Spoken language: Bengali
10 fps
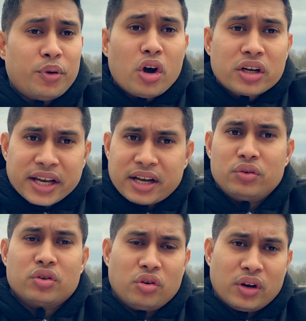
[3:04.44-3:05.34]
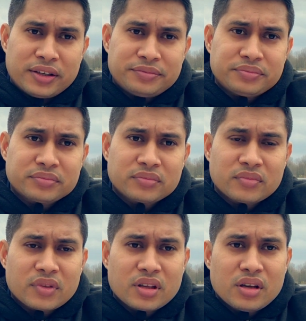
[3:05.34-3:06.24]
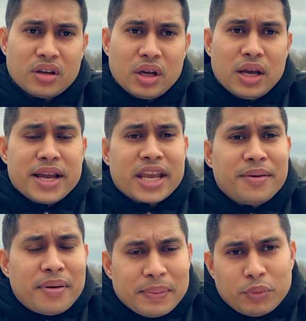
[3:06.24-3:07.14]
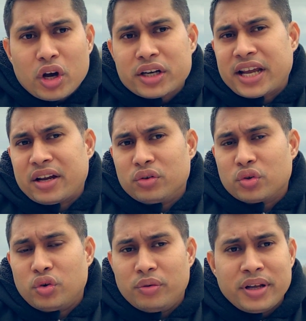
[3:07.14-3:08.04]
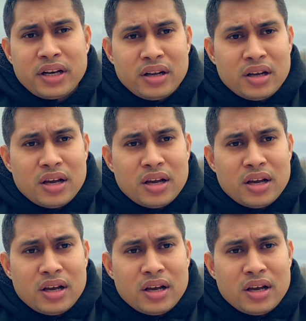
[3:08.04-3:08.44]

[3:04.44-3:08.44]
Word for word: ব্লকড অ্যাকাউন্ট খোলা কিভাবে ব্লকড অ্যাকাউন্ট খুলবেন